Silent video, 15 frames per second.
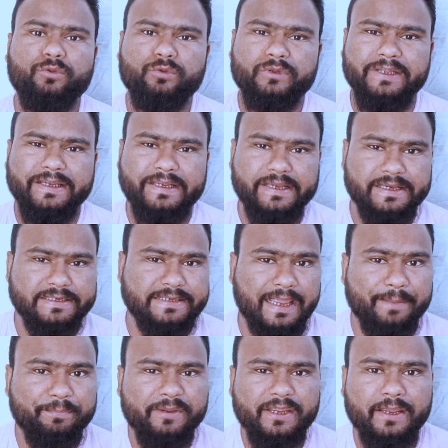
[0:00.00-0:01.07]
तो देखिए
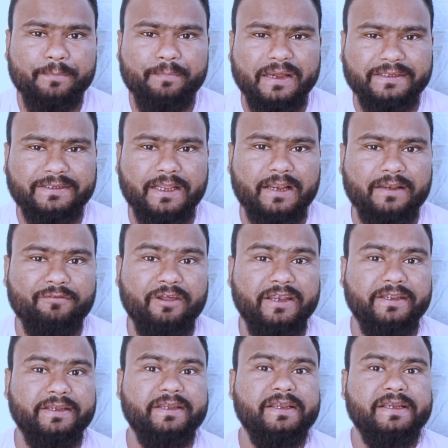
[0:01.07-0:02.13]
एसआईपी की हम बात करने
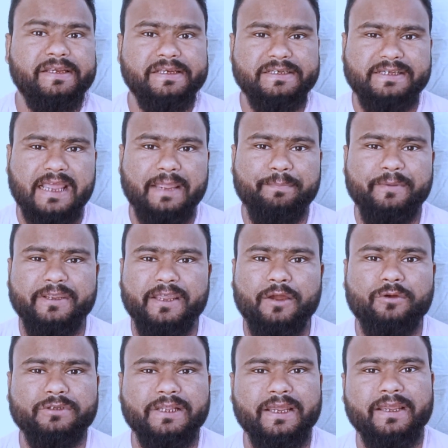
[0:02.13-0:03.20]
वाले हैं एसआईपी क्या
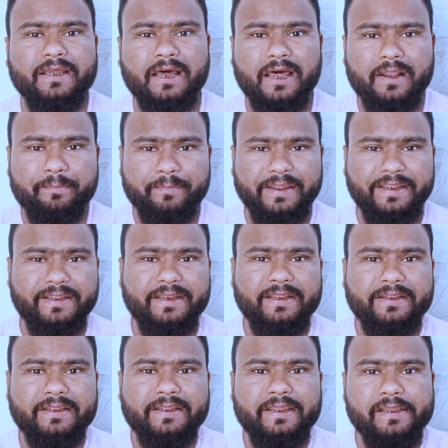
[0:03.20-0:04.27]
होता है हर
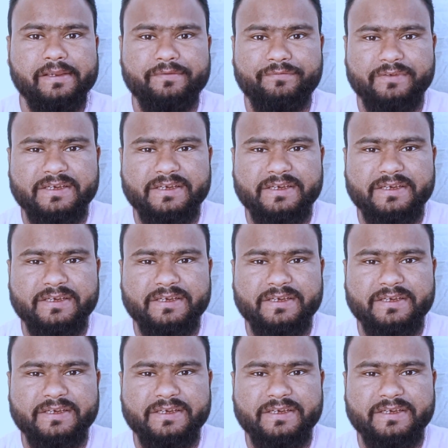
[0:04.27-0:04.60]
महीने की एक